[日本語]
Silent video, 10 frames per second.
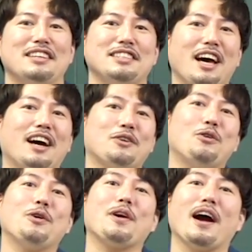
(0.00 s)
さあ、
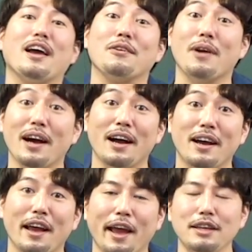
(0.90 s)
今回
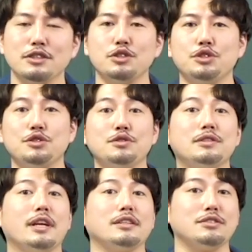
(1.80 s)
は、円
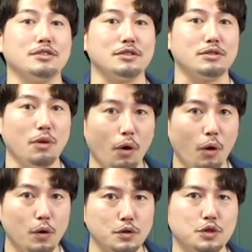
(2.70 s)
順列
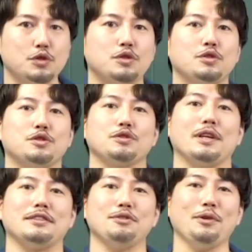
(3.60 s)
と数図順
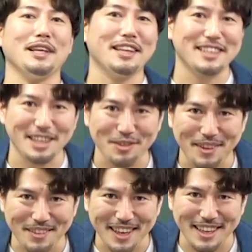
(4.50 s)
列をやっていきたいと思
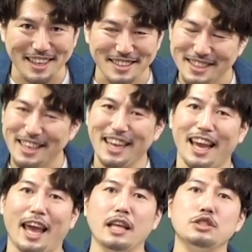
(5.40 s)
います。
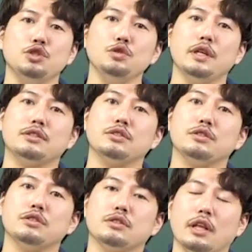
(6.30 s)
円順
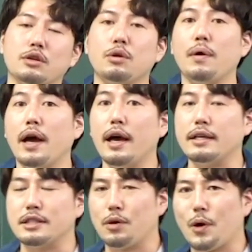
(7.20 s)
列っていうの
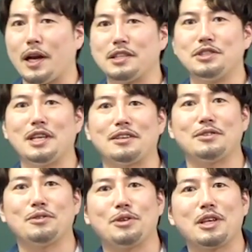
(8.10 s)
は、ゼロから数学
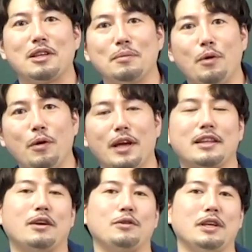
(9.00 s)
の時にもやっ
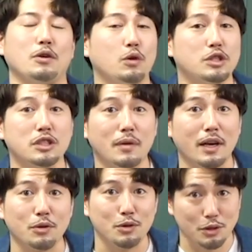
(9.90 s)
たように公式は
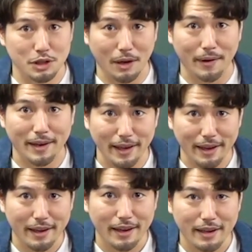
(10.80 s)
導入したわけ
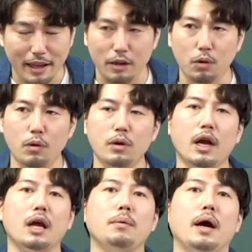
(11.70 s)
ね。だけど今
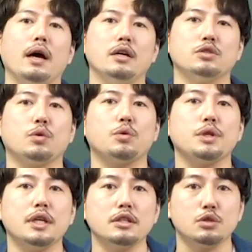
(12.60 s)
回は、そこ
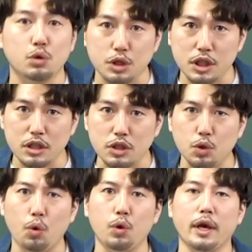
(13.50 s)
に少し
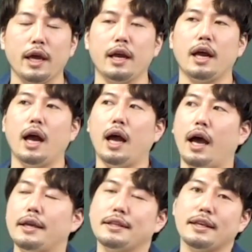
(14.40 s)
条件が
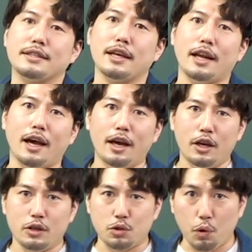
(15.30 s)
入ってきた
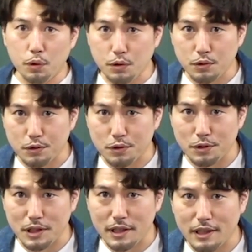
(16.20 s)
ら、どういう風
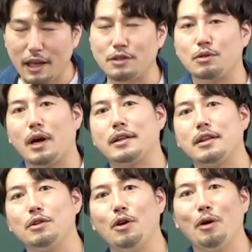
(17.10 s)
になるのかって
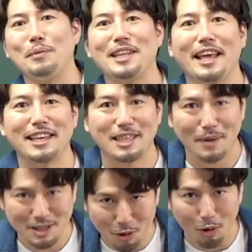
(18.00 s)
いうのを見ていき
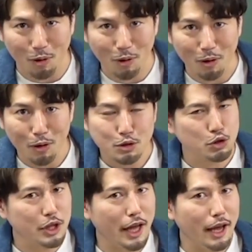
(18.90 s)
ましょう。そ
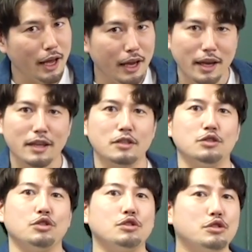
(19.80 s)
して、
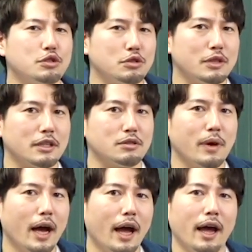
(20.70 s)
数図順列
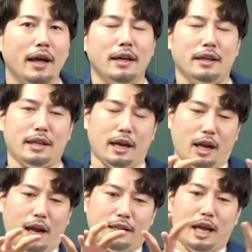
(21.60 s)
は、なん
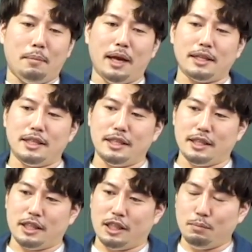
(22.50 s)
か頭に
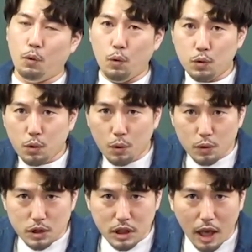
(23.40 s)
紐を
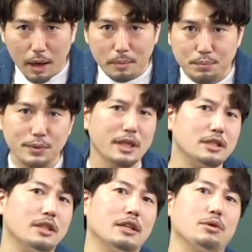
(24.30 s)
通して、
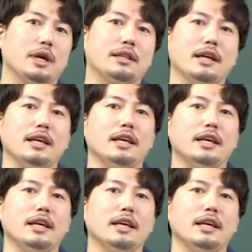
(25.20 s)
ブレスレットだったり、